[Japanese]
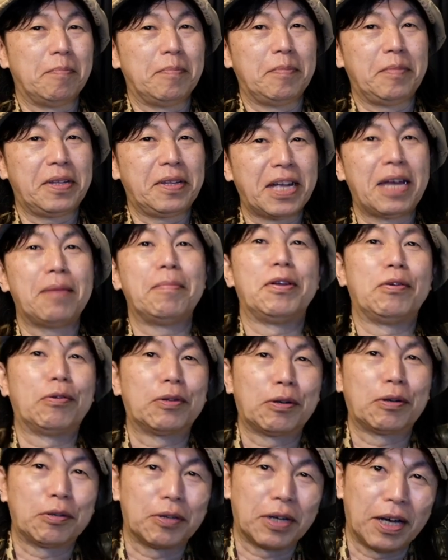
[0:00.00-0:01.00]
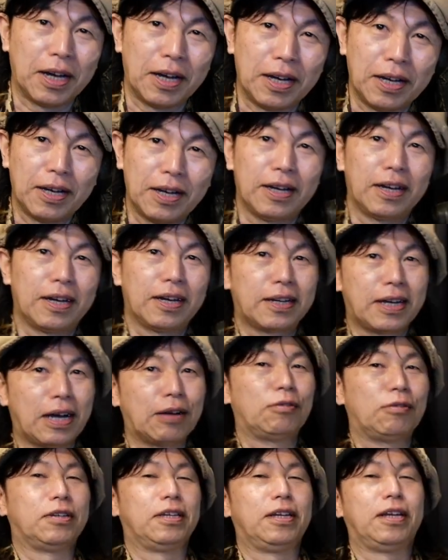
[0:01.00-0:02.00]
痛い目を遭うことが過
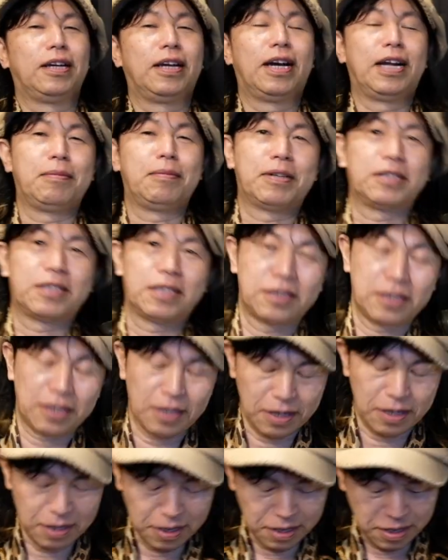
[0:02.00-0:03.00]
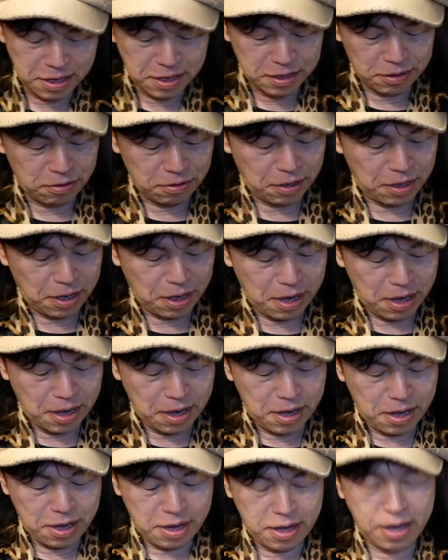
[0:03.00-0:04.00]
去にありましたそれで、
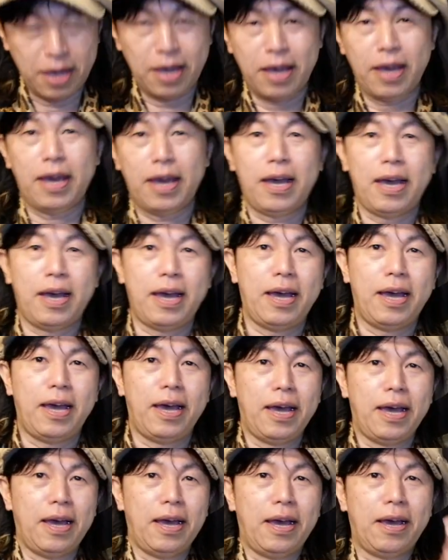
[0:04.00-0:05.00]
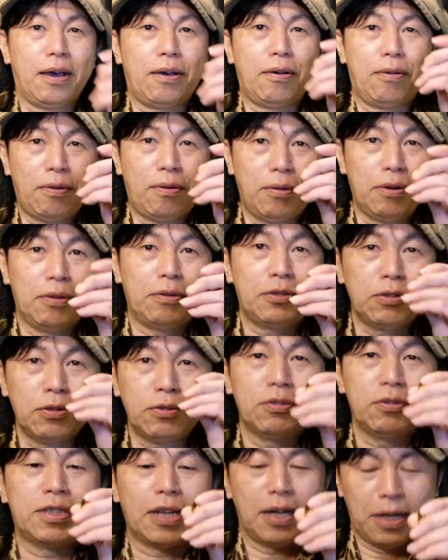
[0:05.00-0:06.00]
えー、これはちょっ
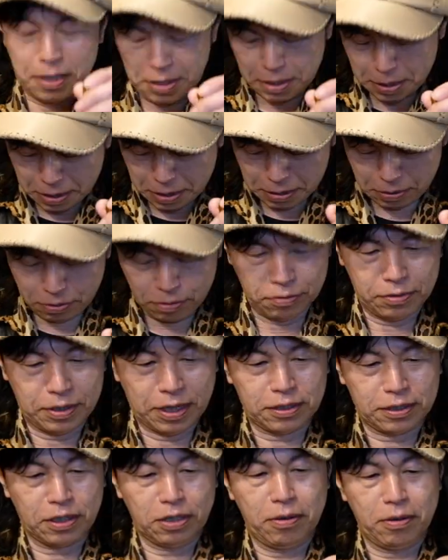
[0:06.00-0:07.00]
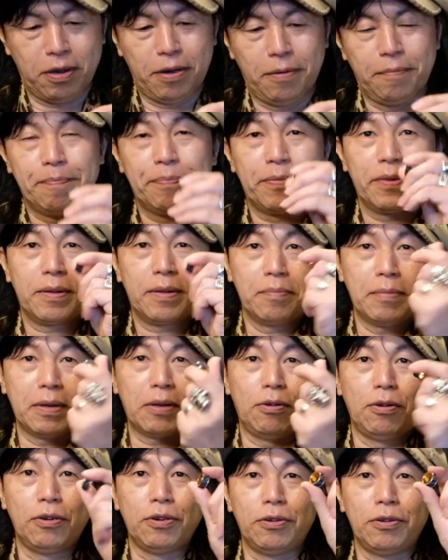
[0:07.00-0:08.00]
とした工夫なんですけど、まあ、
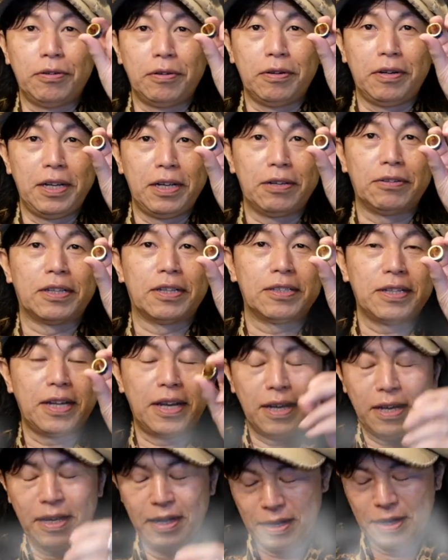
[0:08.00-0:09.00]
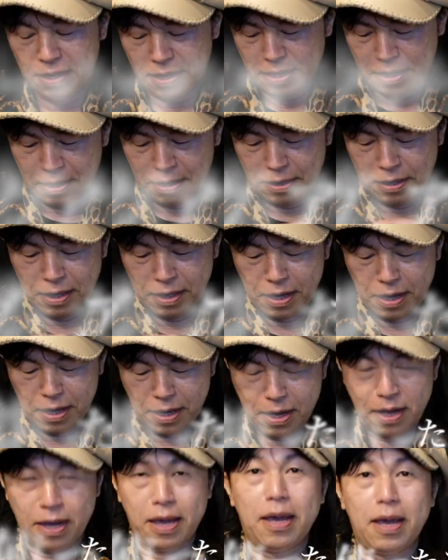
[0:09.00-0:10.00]
こういうリングですね
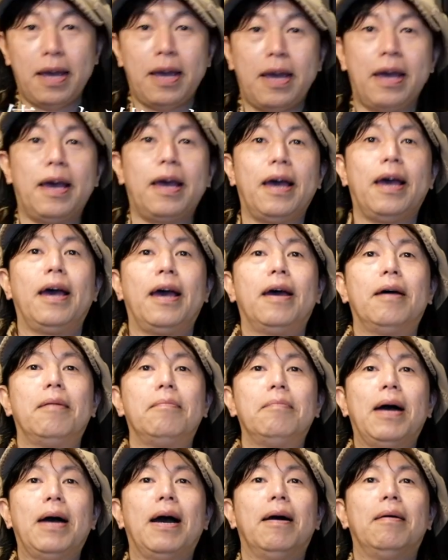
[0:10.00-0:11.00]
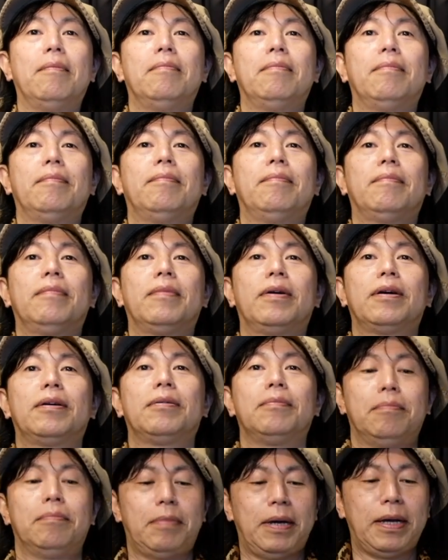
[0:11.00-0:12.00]
でまあ
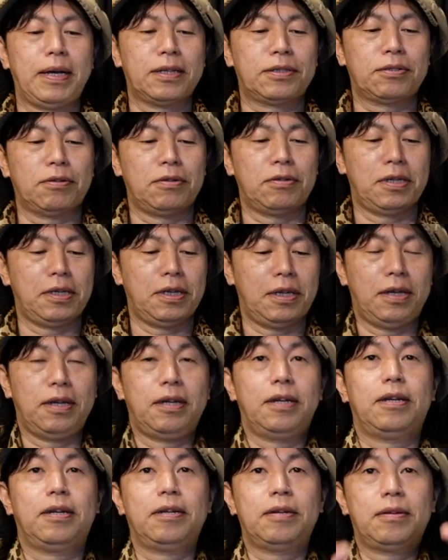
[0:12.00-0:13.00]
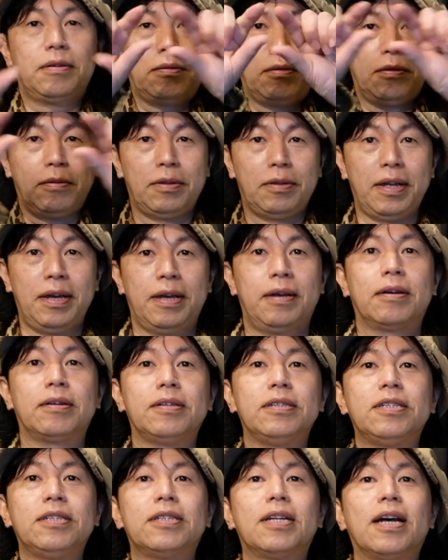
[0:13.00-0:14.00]
バイアソリをね
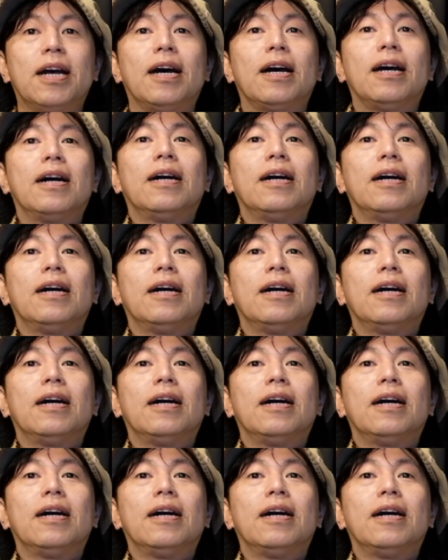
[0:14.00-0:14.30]
にした、